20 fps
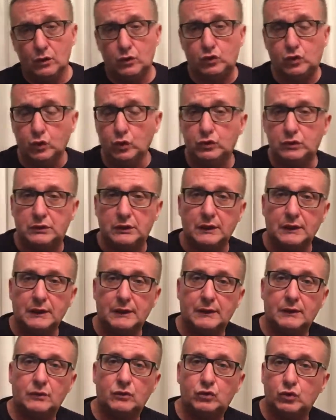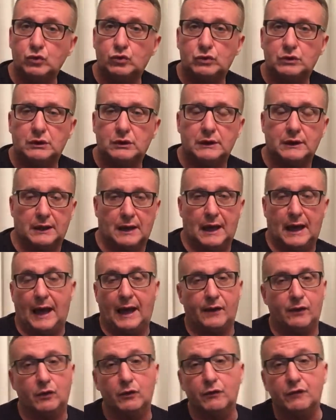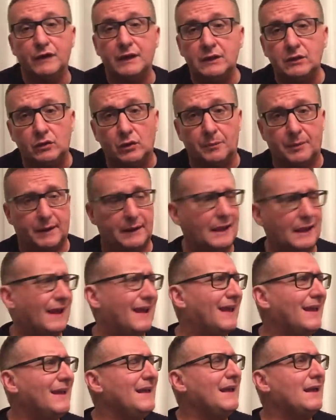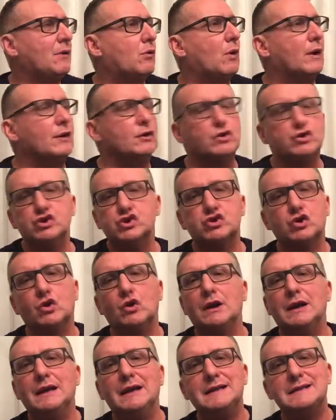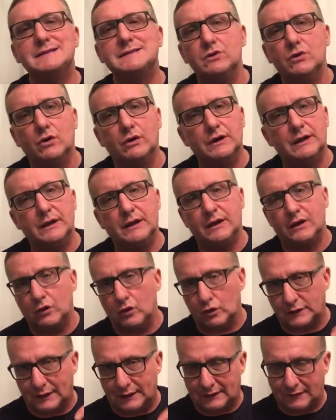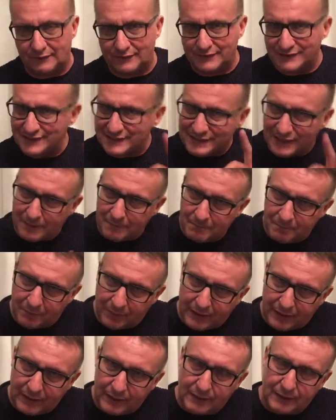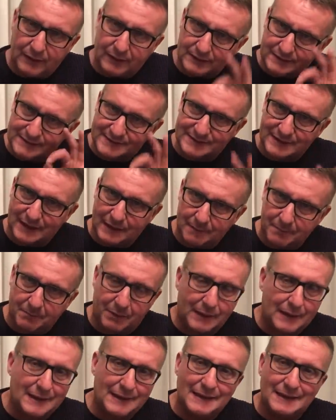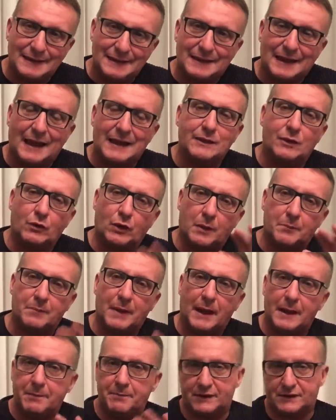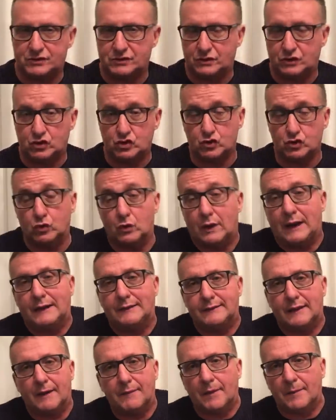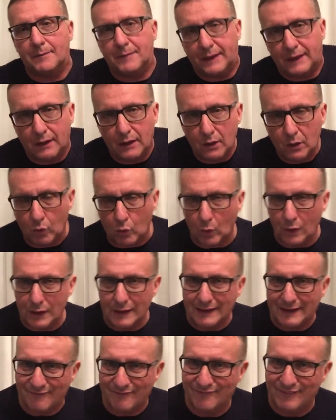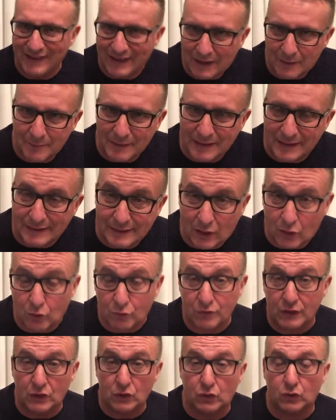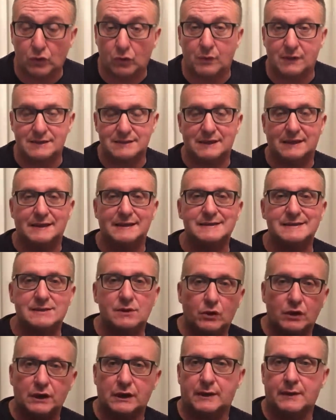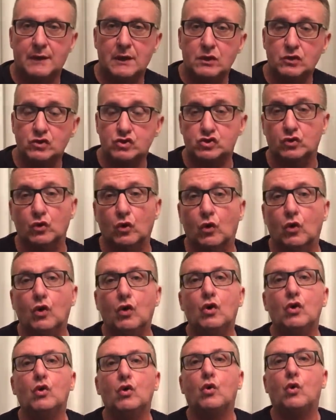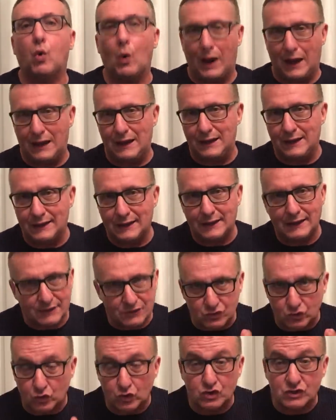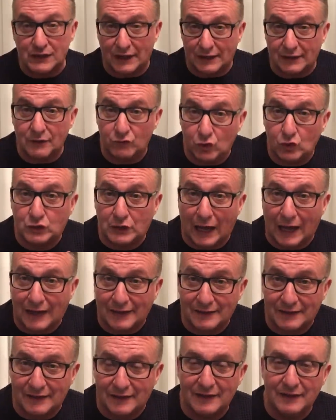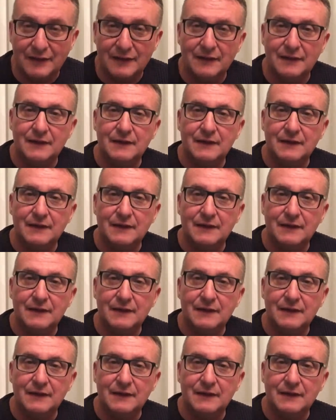tutti, tutti hanno vinto, perché quando ci sono le elezioni, ricordatevi sempre, sempre in Italia non ha mai perso nessuno. In realtà, vabbè, quelli che veramente hanno vinto in queste elezioni sono quelli che sono stati votati